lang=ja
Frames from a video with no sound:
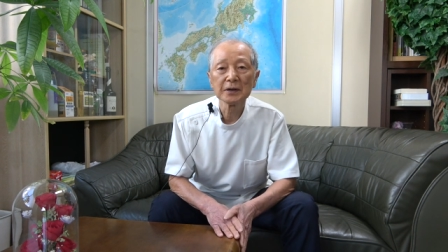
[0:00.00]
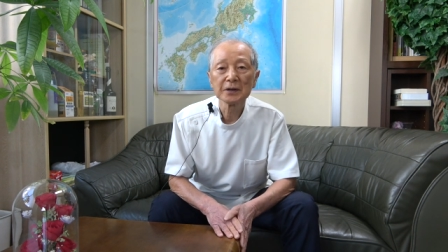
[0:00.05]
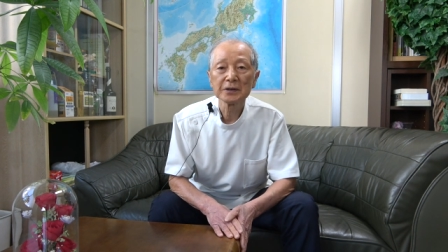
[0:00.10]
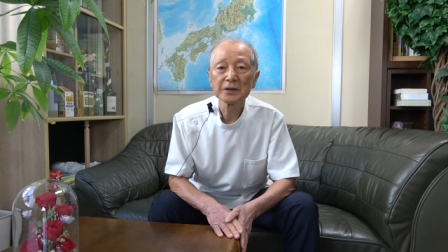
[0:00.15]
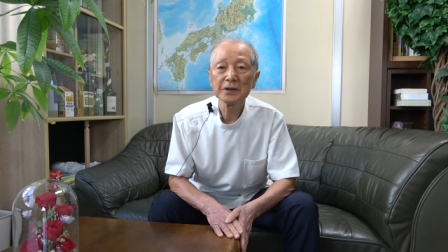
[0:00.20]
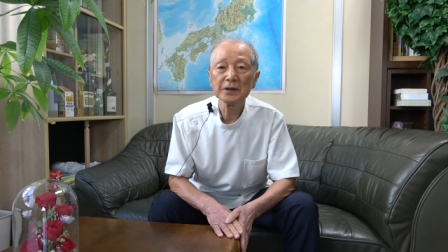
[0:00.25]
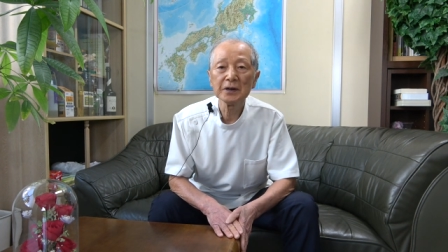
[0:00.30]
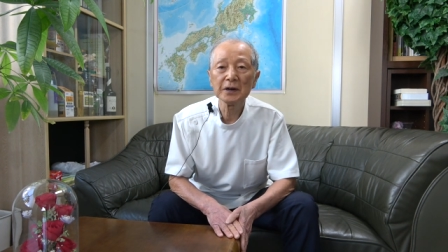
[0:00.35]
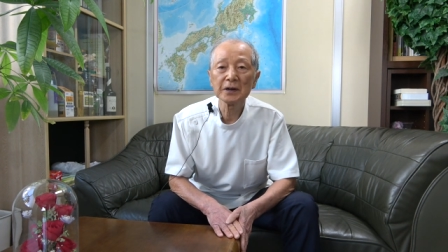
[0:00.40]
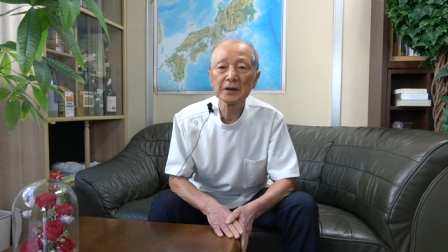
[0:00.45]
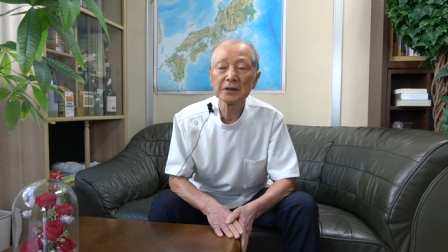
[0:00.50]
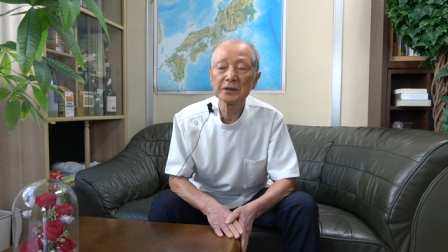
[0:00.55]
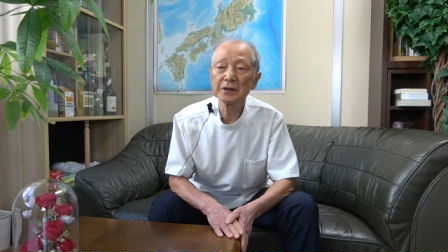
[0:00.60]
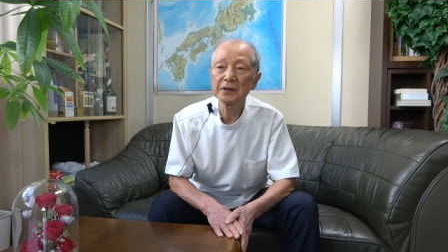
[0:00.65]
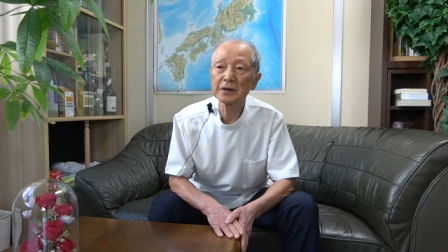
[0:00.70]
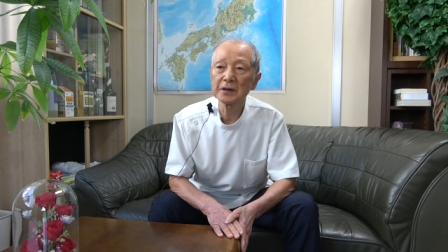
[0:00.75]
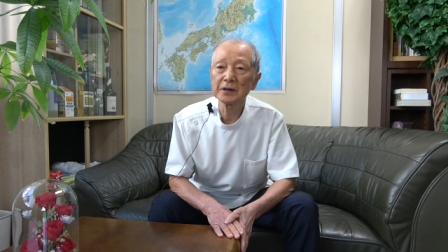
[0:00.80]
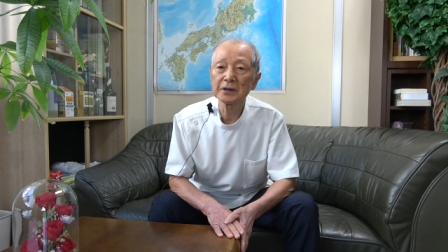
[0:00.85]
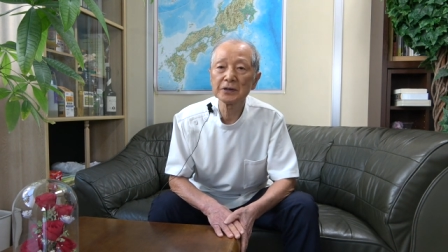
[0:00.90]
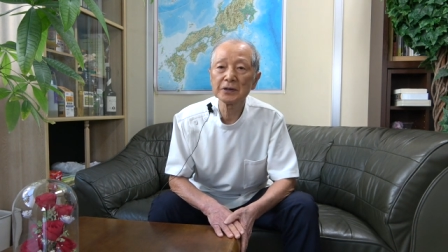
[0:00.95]
非難
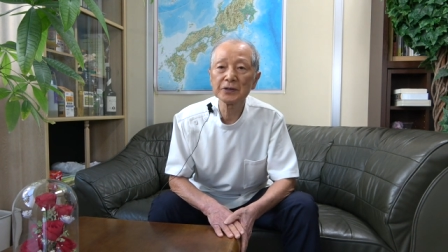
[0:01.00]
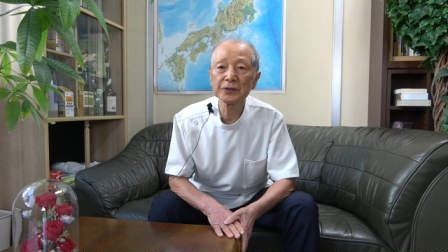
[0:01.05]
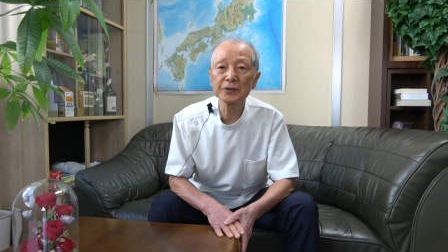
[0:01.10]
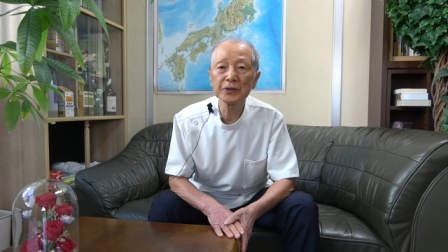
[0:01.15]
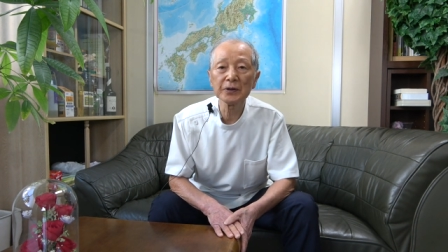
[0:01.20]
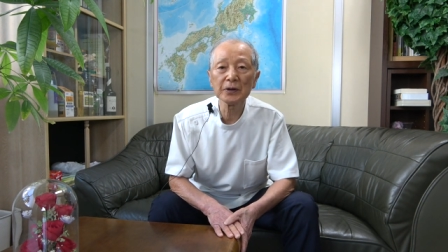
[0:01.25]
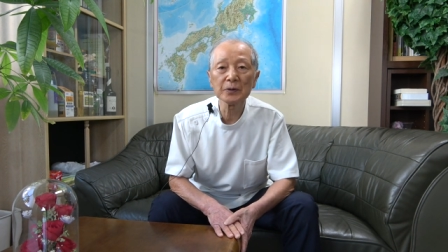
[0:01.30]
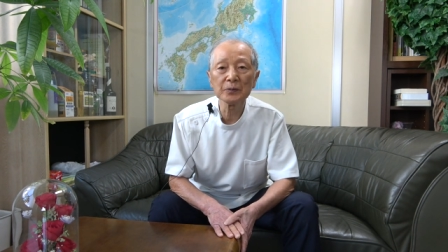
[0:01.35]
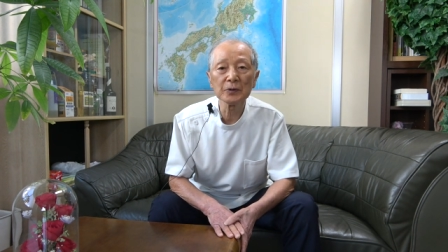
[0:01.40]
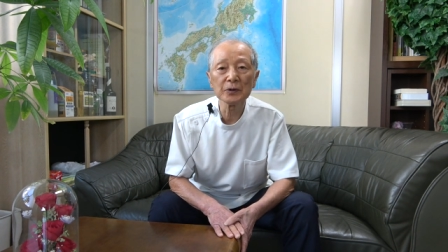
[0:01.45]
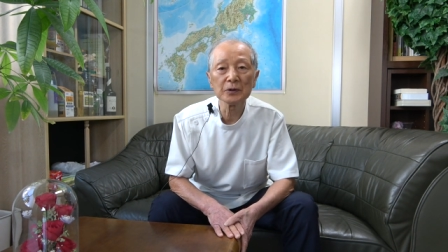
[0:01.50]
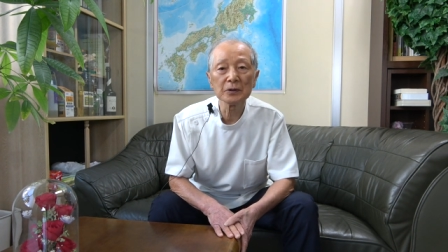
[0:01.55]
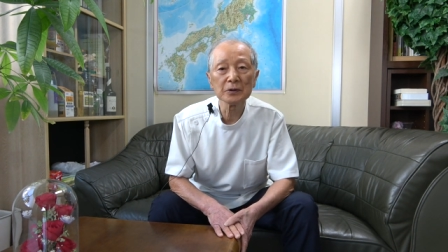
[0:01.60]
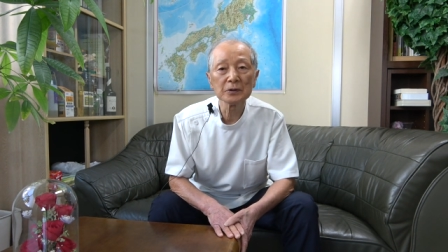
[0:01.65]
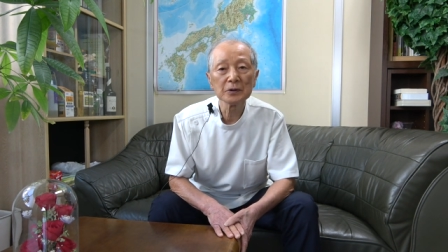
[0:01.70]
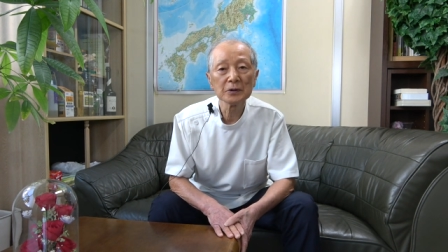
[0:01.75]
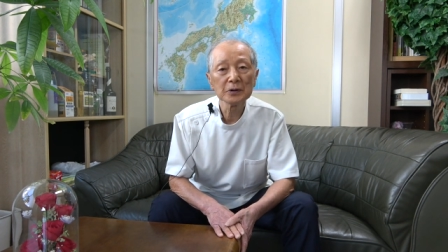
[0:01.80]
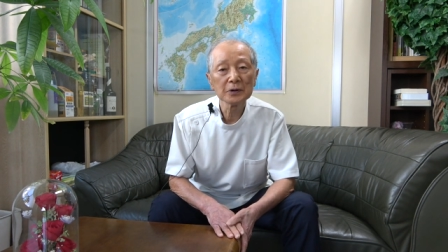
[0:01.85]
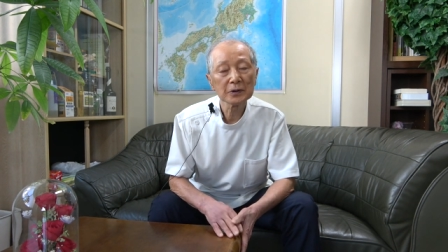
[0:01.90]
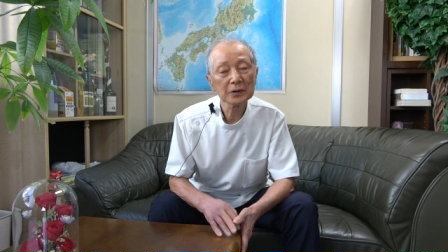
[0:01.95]
批判否定も
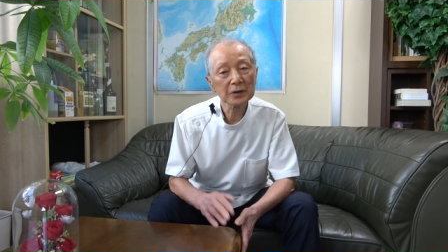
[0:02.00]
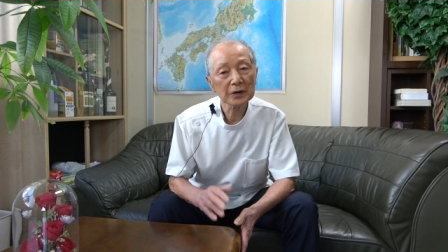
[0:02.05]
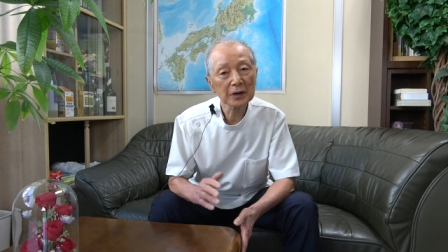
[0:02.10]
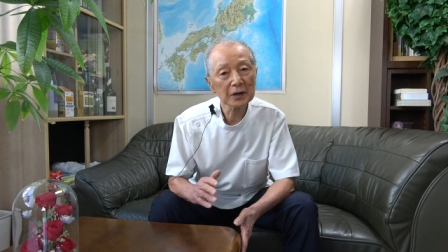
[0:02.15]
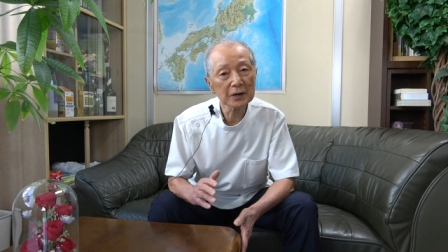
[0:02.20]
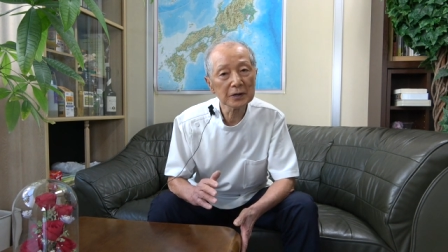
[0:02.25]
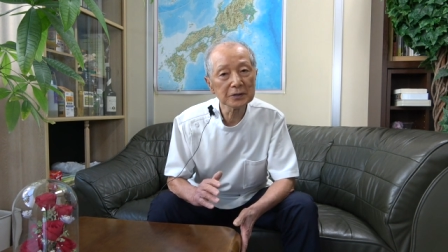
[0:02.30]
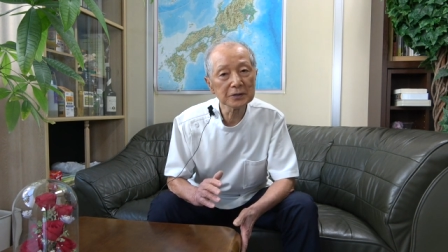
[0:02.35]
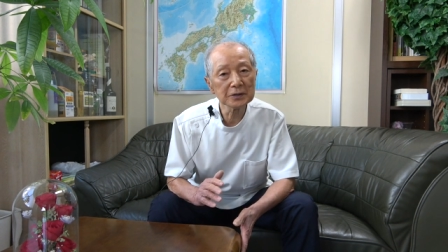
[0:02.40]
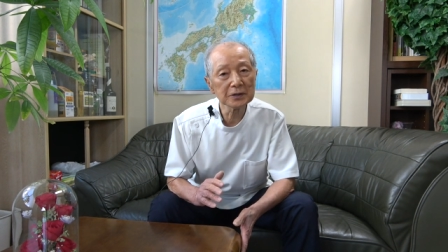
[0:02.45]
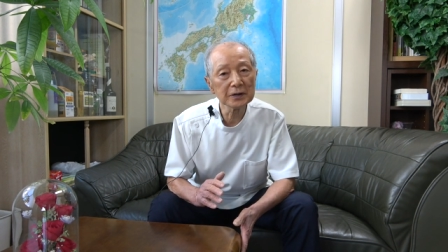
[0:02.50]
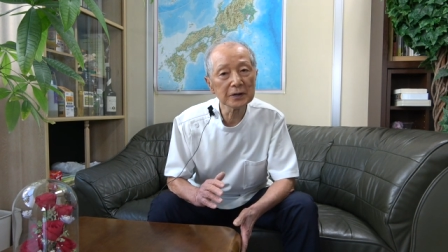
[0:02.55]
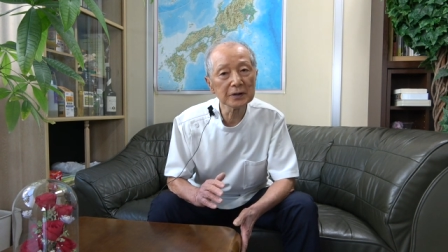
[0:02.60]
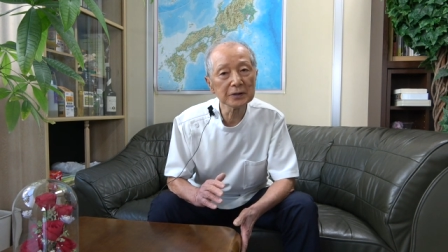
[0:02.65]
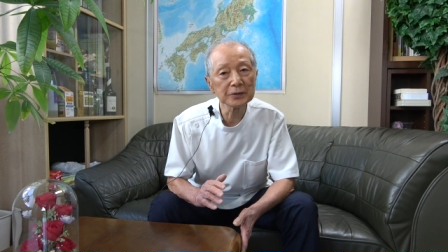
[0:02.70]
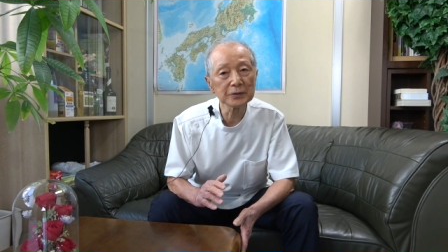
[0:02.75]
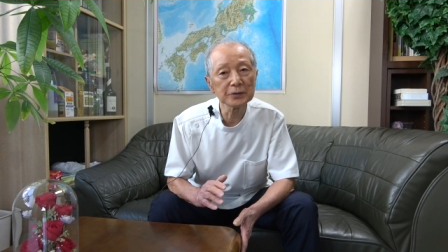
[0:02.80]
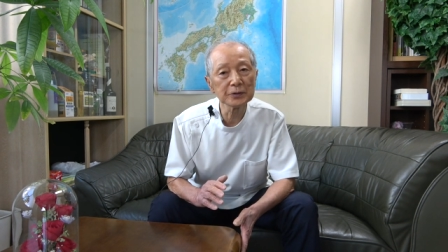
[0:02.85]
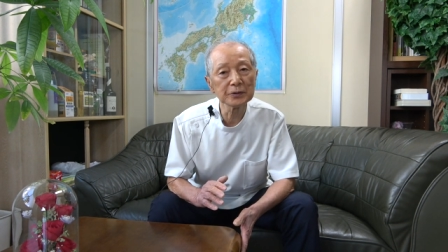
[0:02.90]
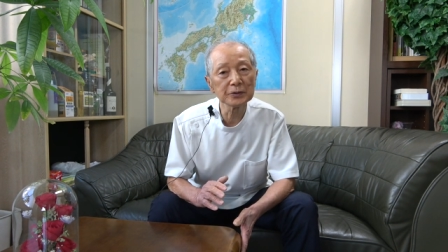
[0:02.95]
感じな
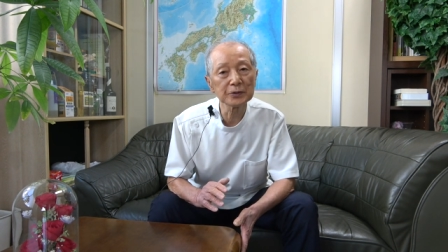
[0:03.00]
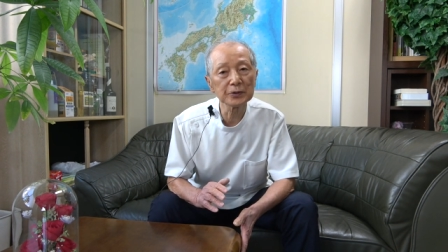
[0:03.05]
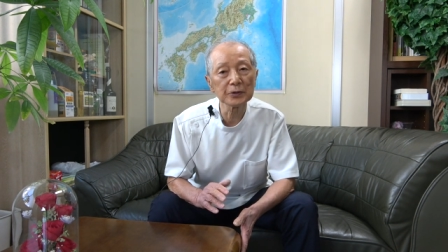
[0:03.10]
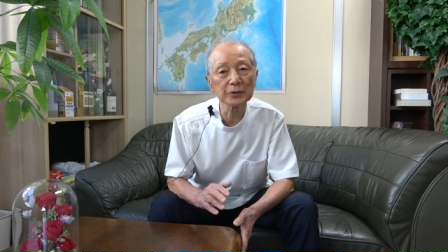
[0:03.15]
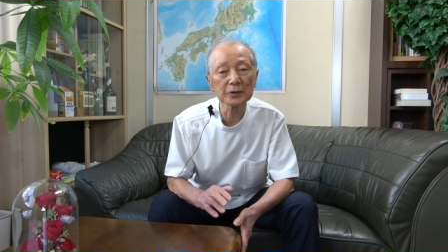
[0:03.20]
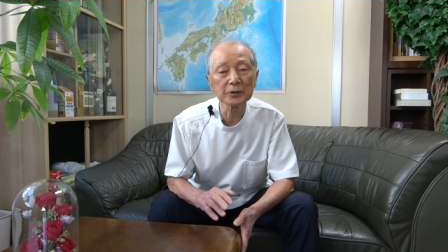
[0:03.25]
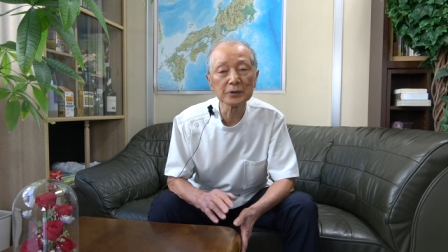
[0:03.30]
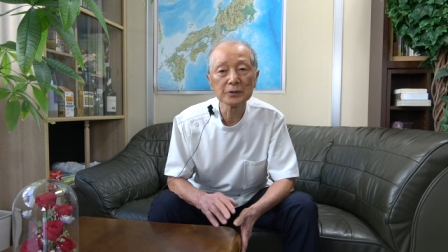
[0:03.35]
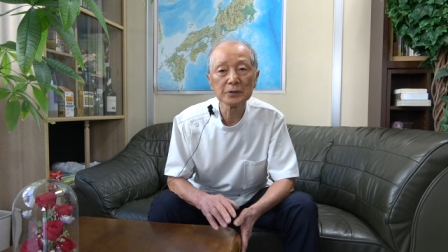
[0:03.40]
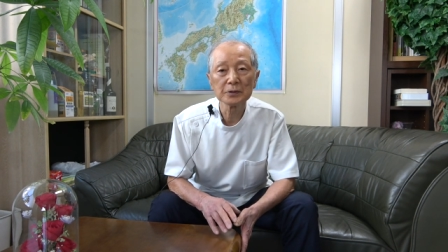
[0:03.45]
いというと